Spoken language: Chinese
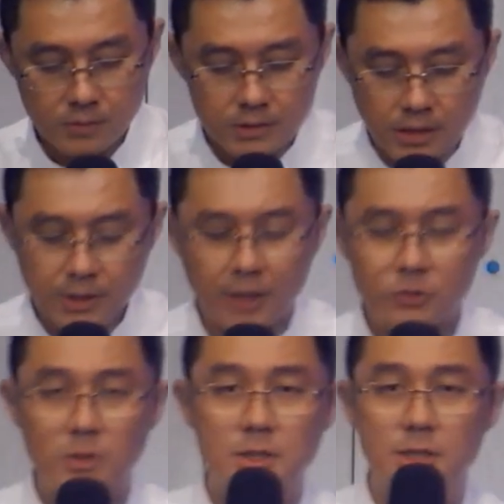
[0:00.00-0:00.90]
上帝还
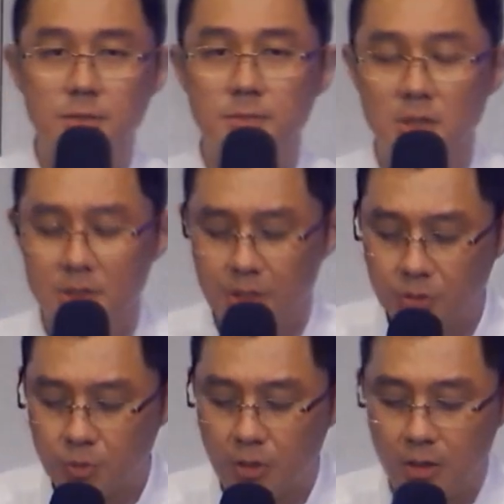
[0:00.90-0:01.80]
说了些什么呢？上帝
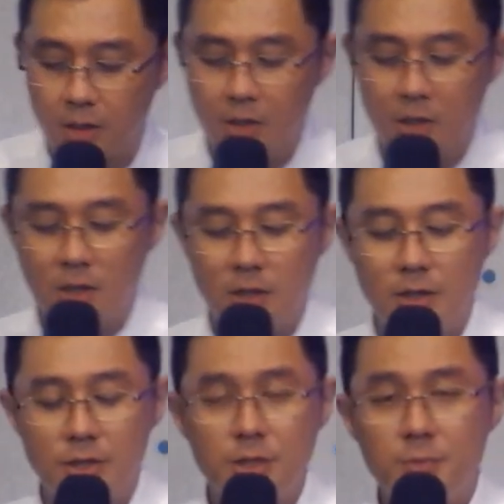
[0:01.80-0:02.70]
说。
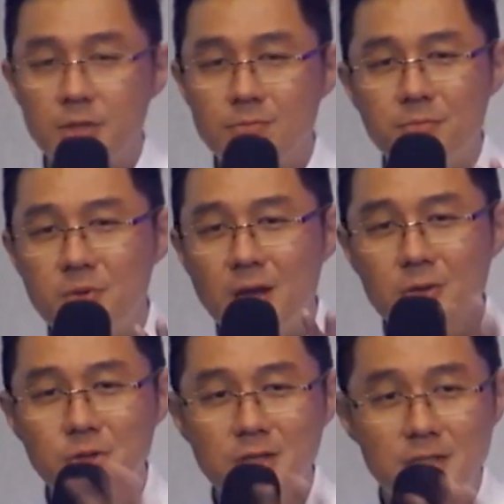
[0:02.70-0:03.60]
你们不
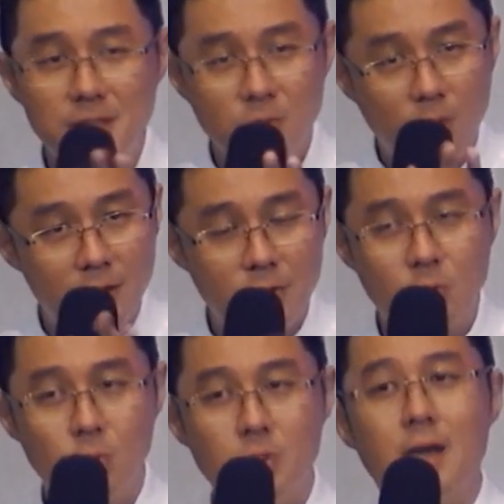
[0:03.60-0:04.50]
要觉得奇怪有
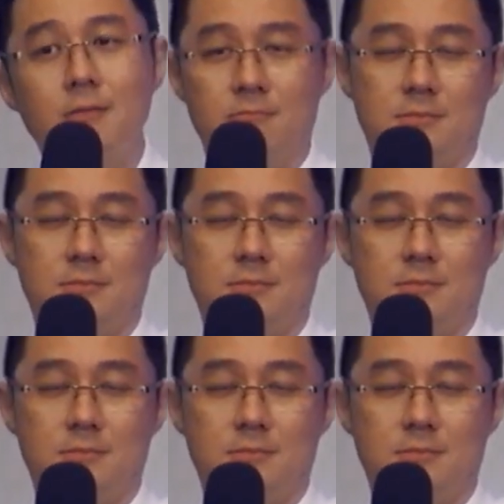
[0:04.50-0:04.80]
苦难，